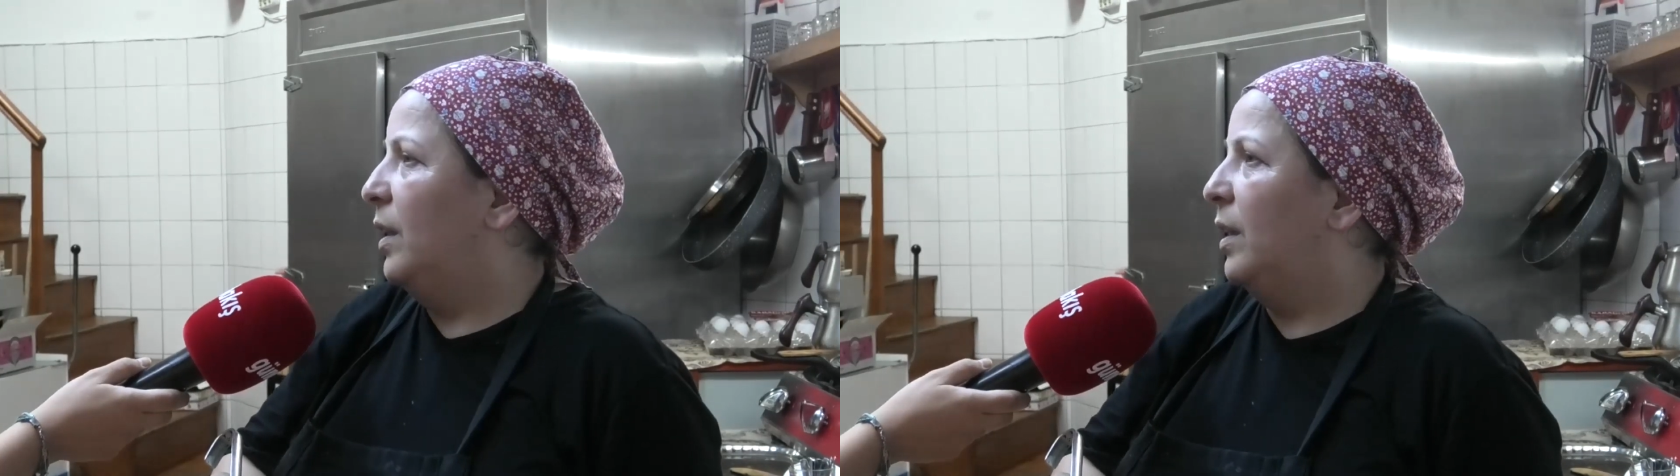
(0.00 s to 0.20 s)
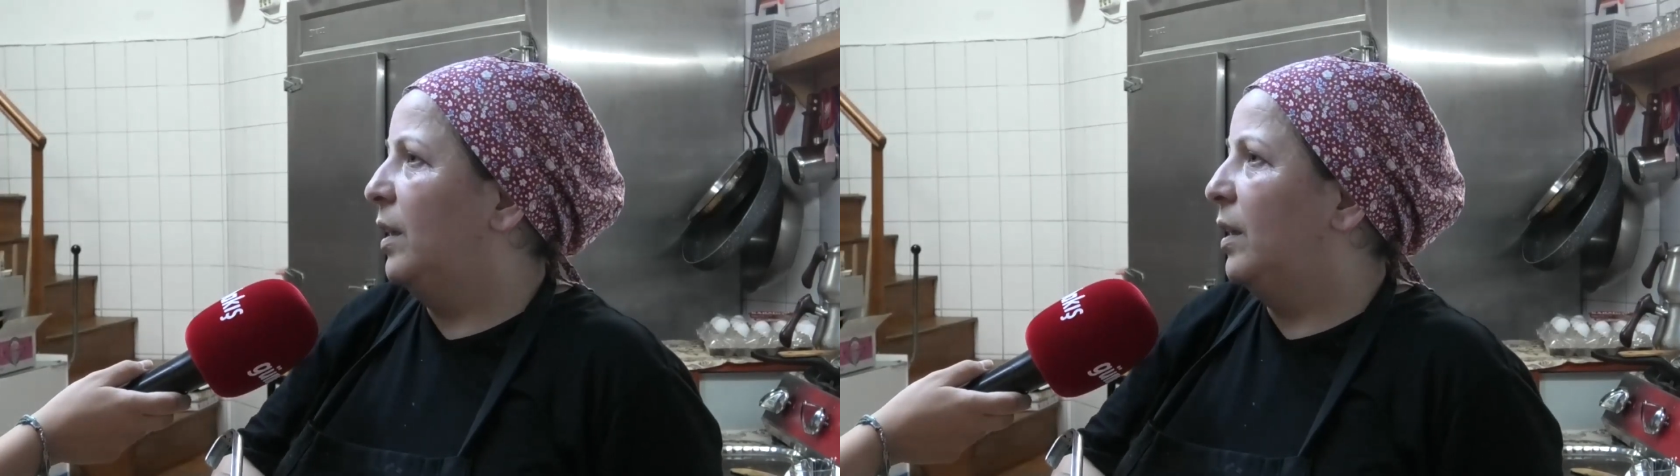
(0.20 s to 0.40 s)

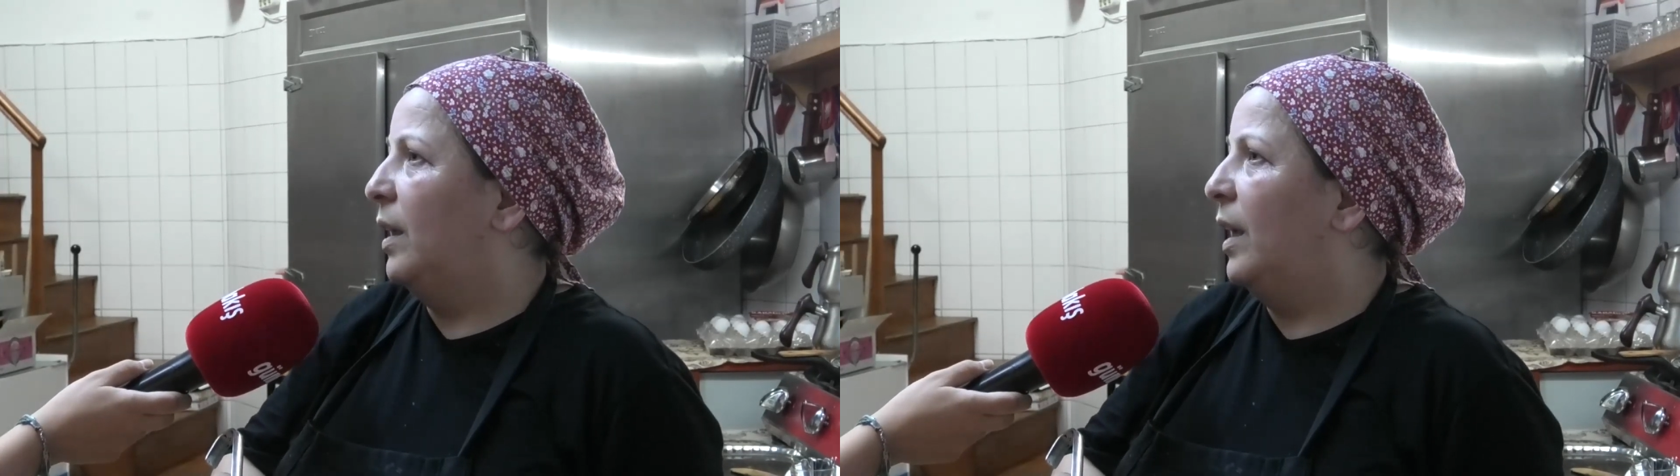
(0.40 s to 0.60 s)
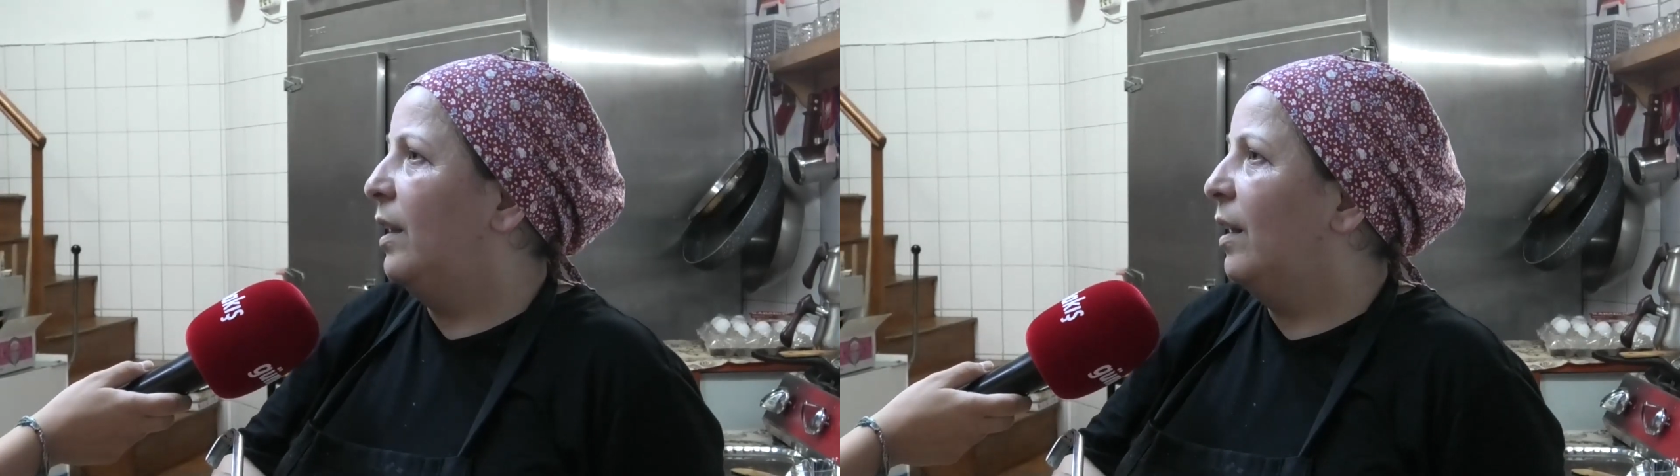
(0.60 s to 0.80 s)

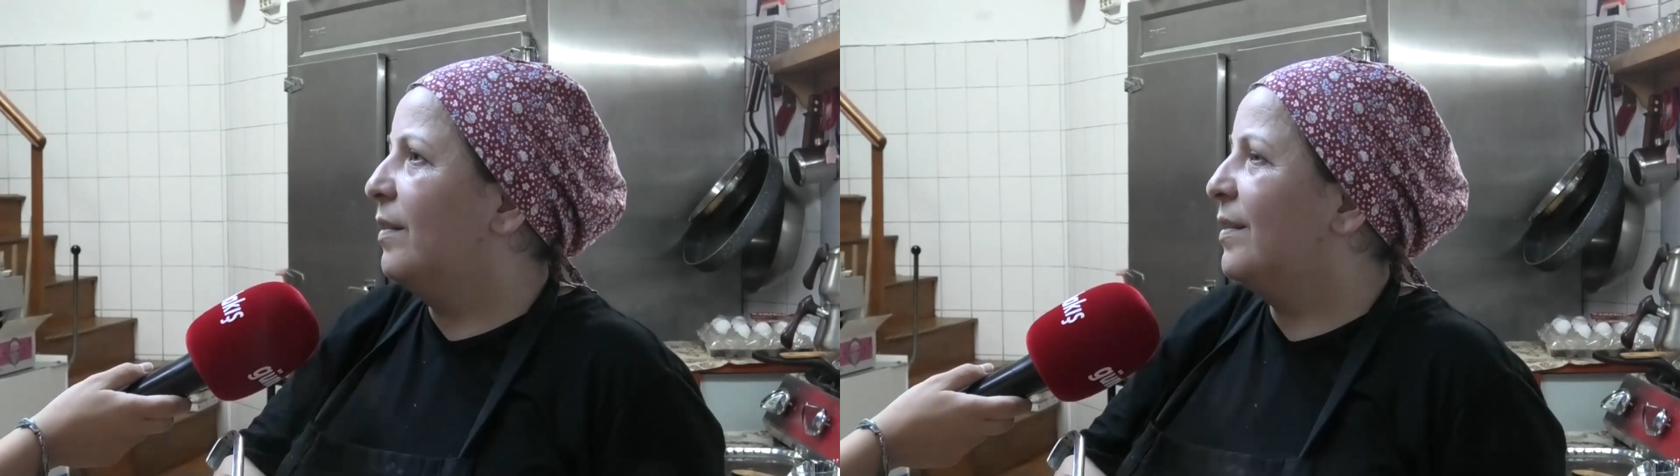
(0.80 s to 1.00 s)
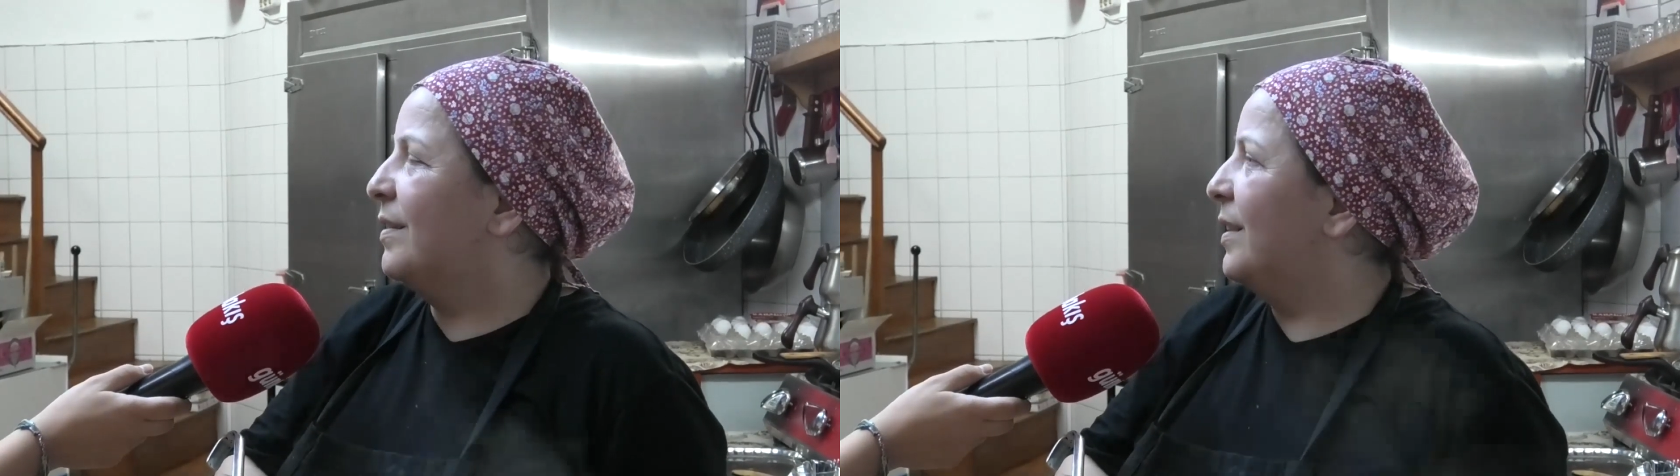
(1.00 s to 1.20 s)
E, en
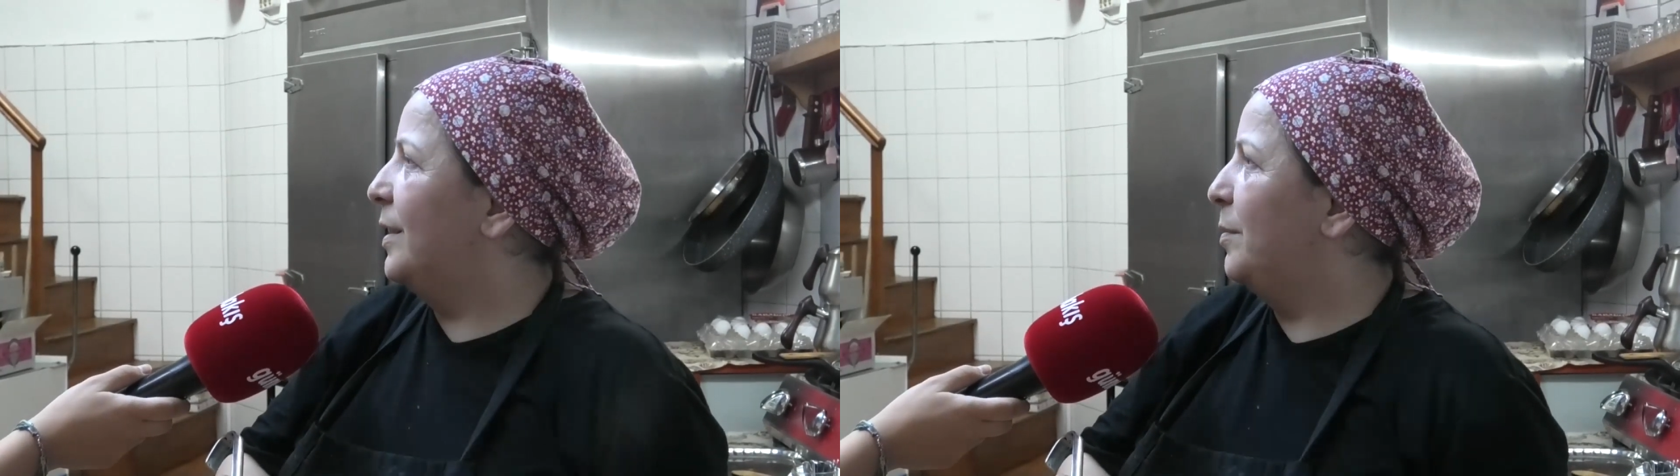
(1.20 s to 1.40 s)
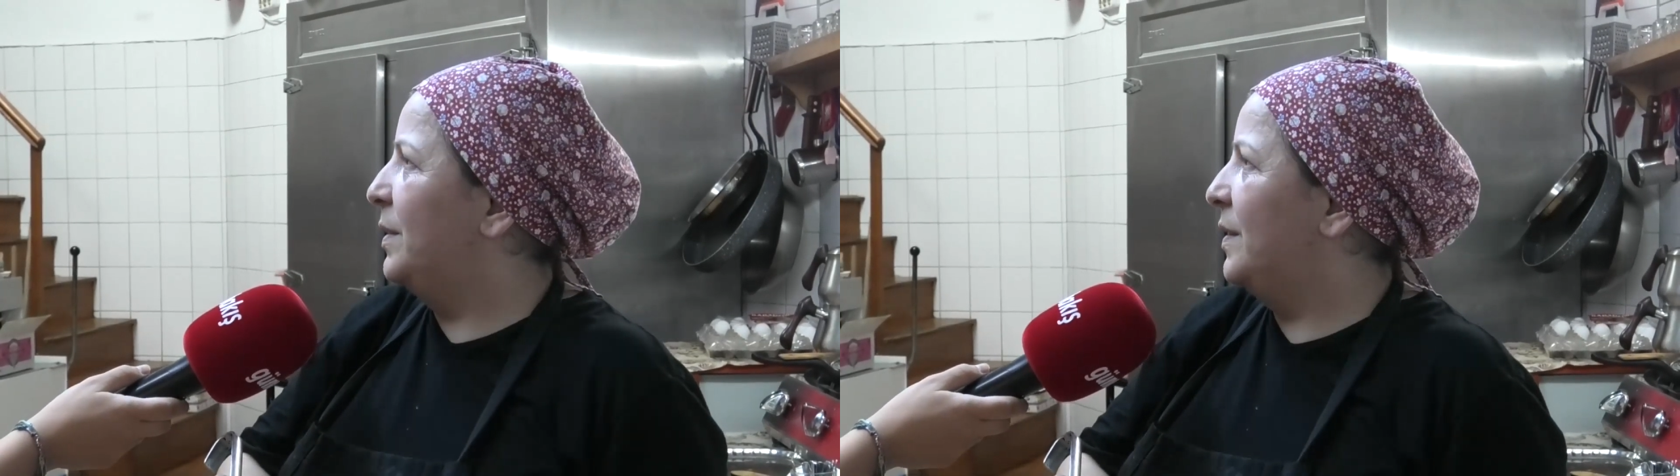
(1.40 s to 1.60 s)
alt
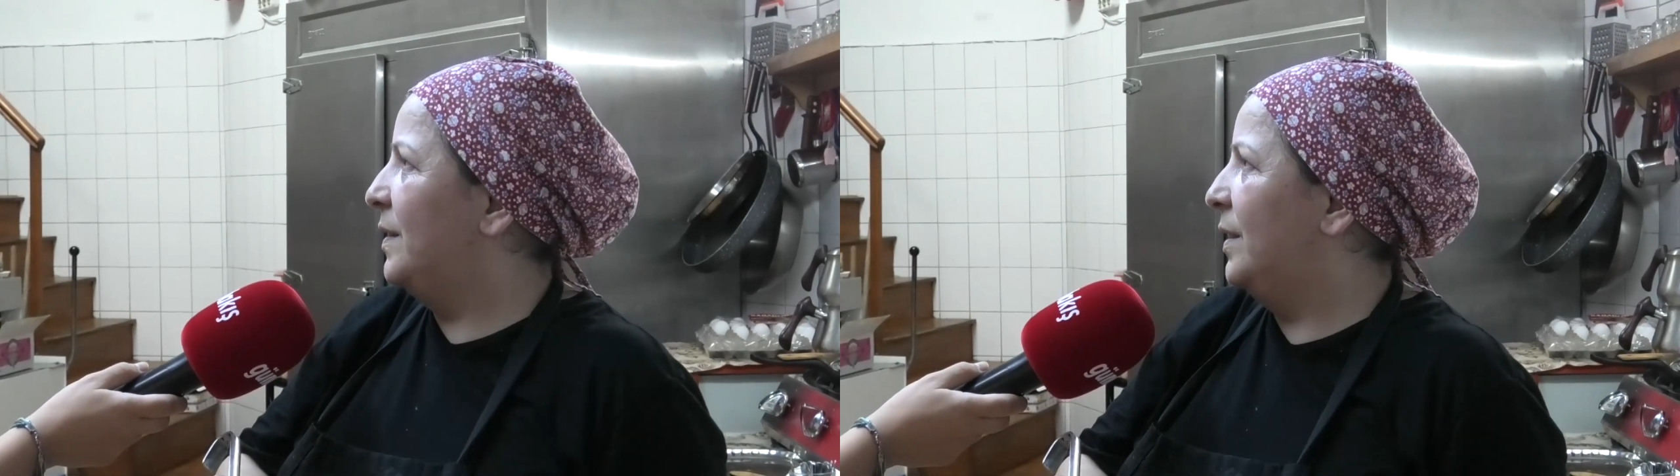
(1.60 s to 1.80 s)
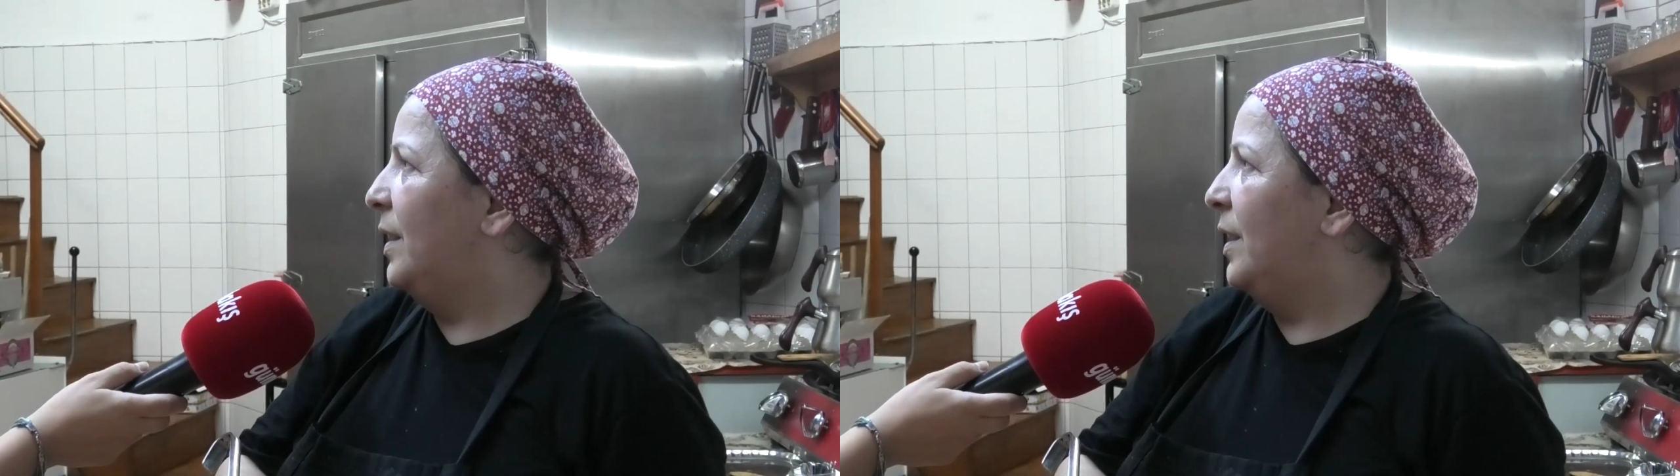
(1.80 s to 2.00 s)
sayımız